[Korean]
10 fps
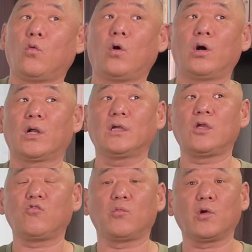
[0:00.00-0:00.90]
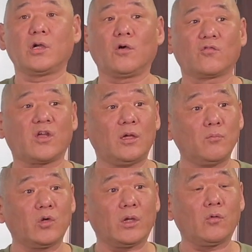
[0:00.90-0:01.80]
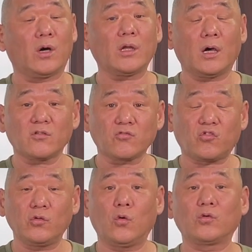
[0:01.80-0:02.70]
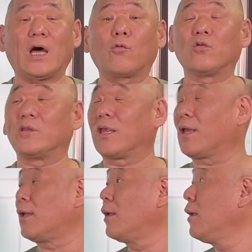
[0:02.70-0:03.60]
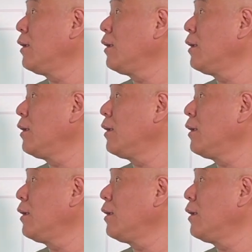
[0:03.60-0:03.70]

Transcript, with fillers: 워낙 이제 유명한 역사 인물이고 하니까 항상 주인공은 나오는데